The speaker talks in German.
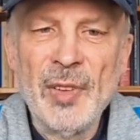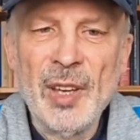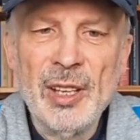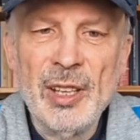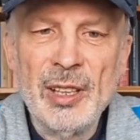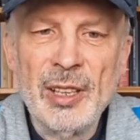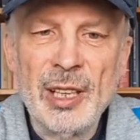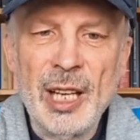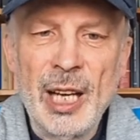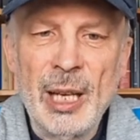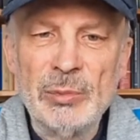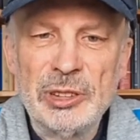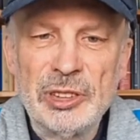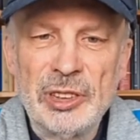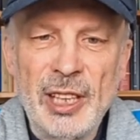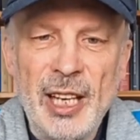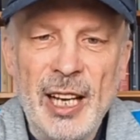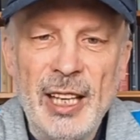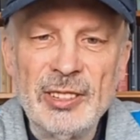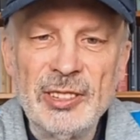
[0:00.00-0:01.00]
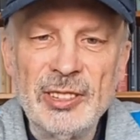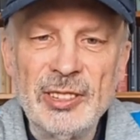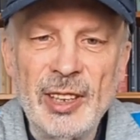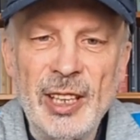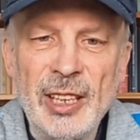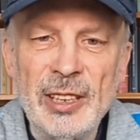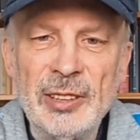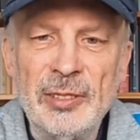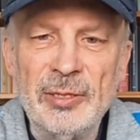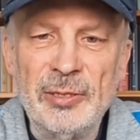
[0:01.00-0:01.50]
Am
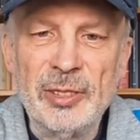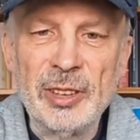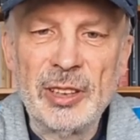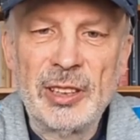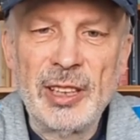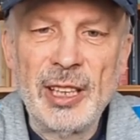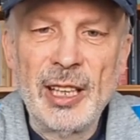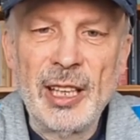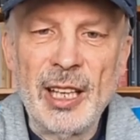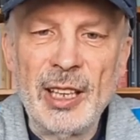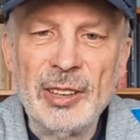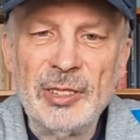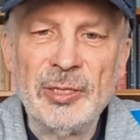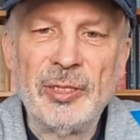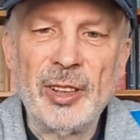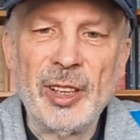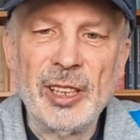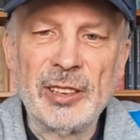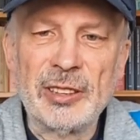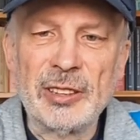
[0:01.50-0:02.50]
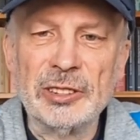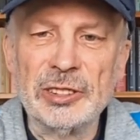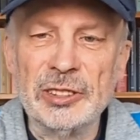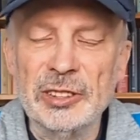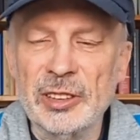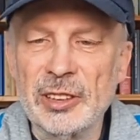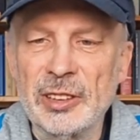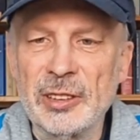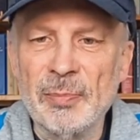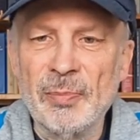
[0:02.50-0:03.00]
Straßenrand wird der Asphalt
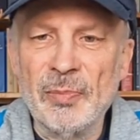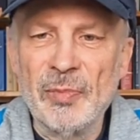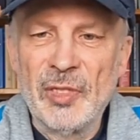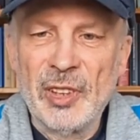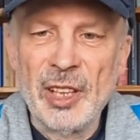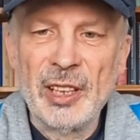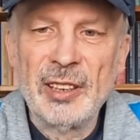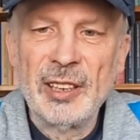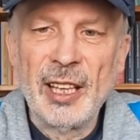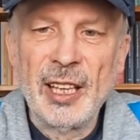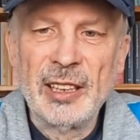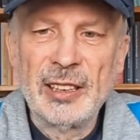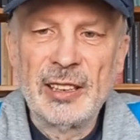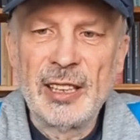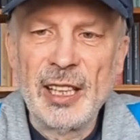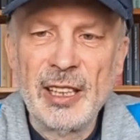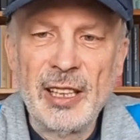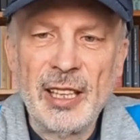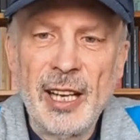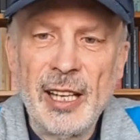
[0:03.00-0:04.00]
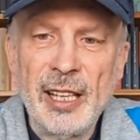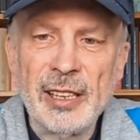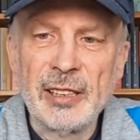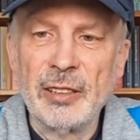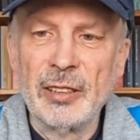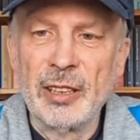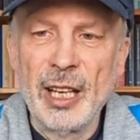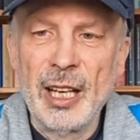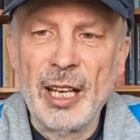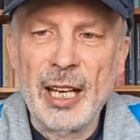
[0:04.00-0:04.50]
geschnitten, dann ein Kanal
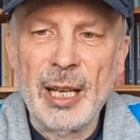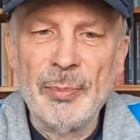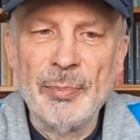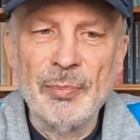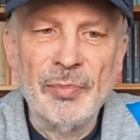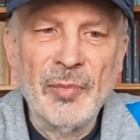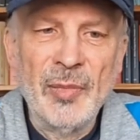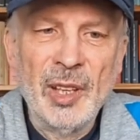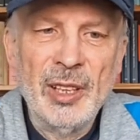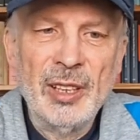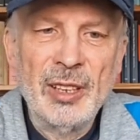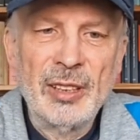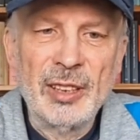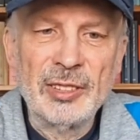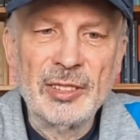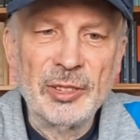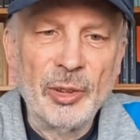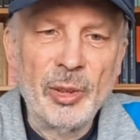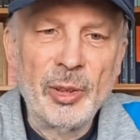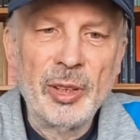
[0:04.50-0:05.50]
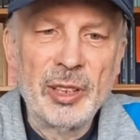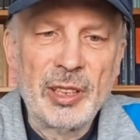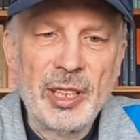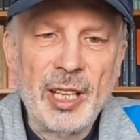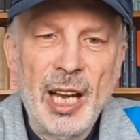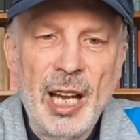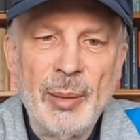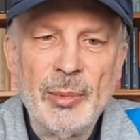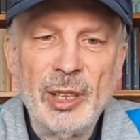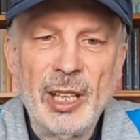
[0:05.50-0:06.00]
gegraben, das neue
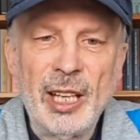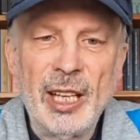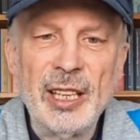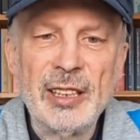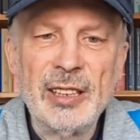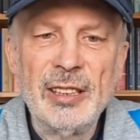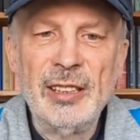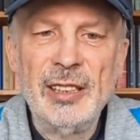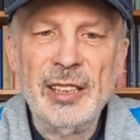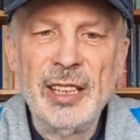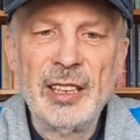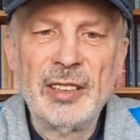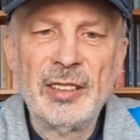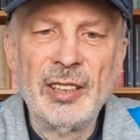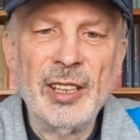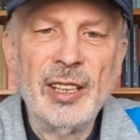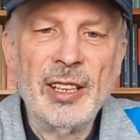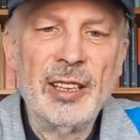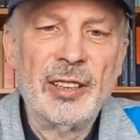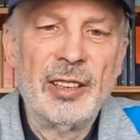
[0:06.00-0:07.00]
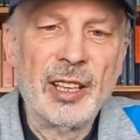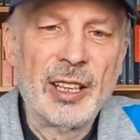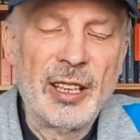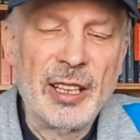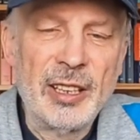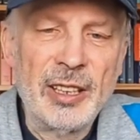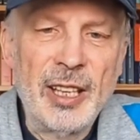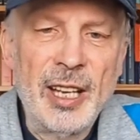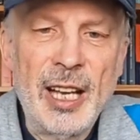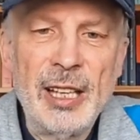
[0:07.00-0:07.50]
Kabel eingelegt, der
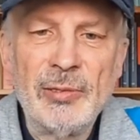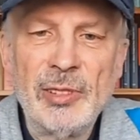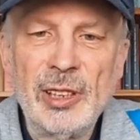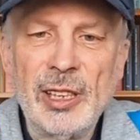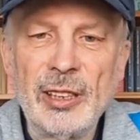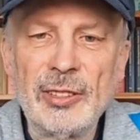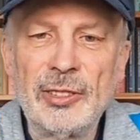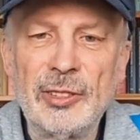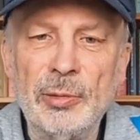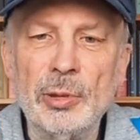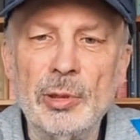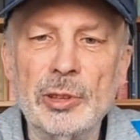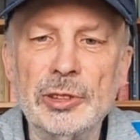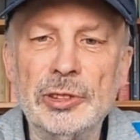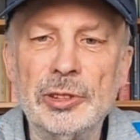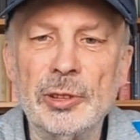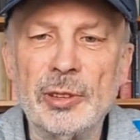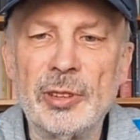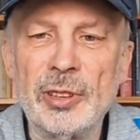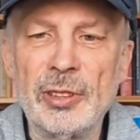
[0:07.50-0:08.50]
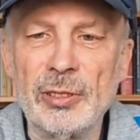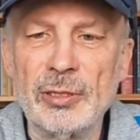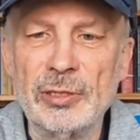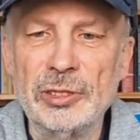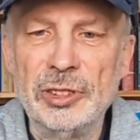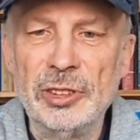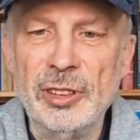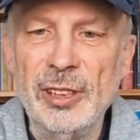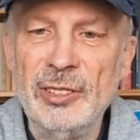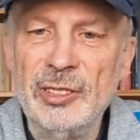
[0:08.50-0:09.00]
Kanal wieder zugeschüttet und
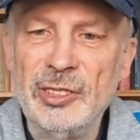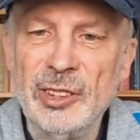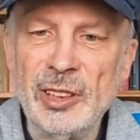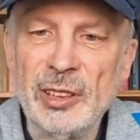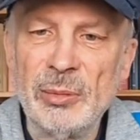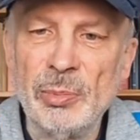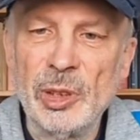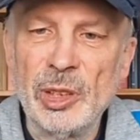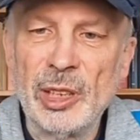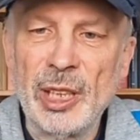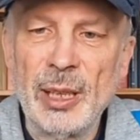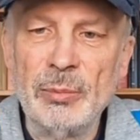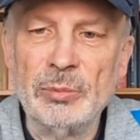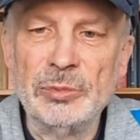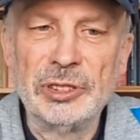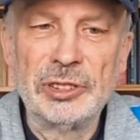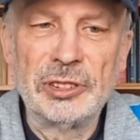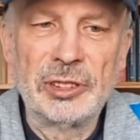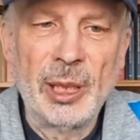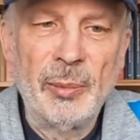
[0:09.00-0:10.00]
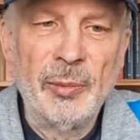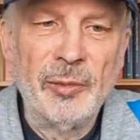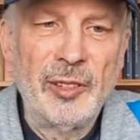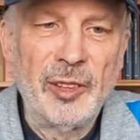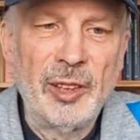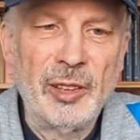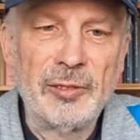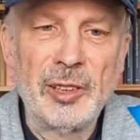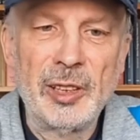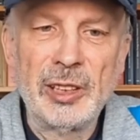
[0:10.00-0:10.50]
schließlich mit einem Stampfer
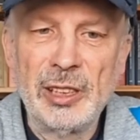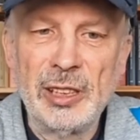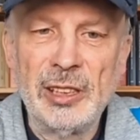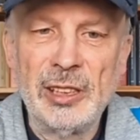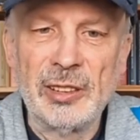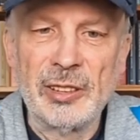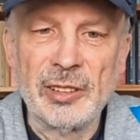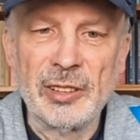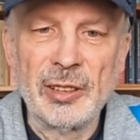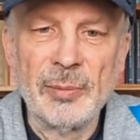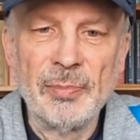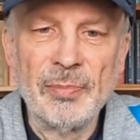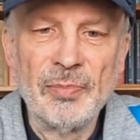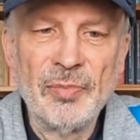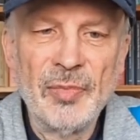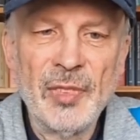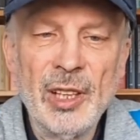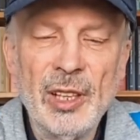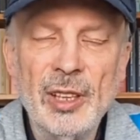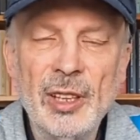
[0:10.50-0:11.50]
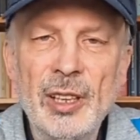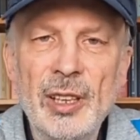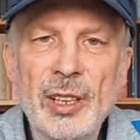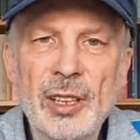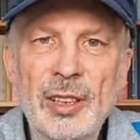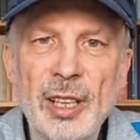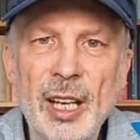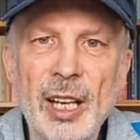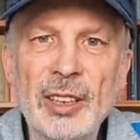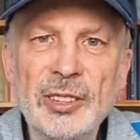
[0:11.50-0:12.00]
verdichtet.
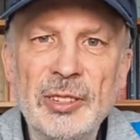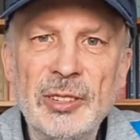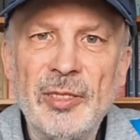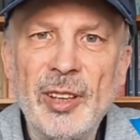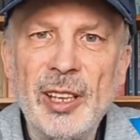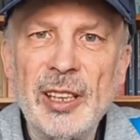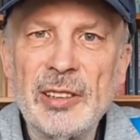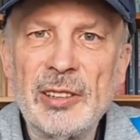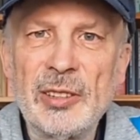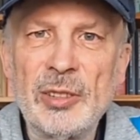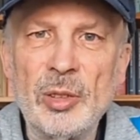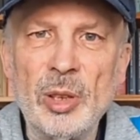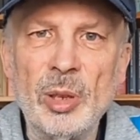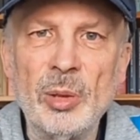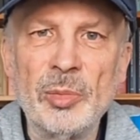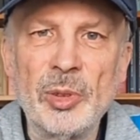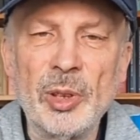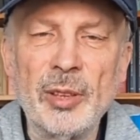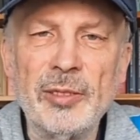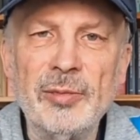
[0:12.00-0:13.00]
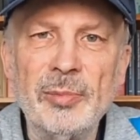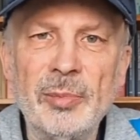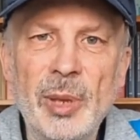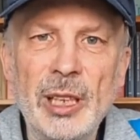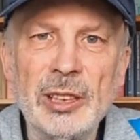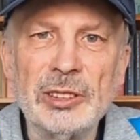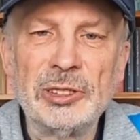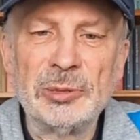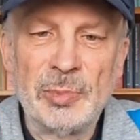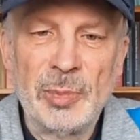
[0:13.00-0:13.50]
Der Asphalt kommt offenbar
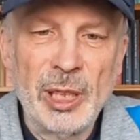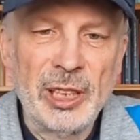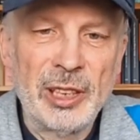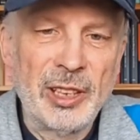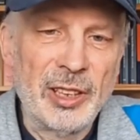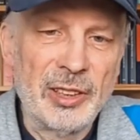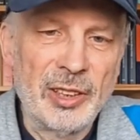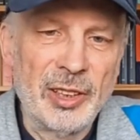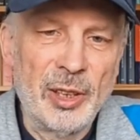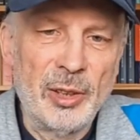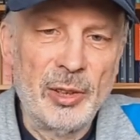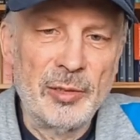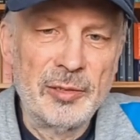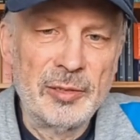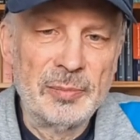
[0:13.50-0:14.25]
später drauf.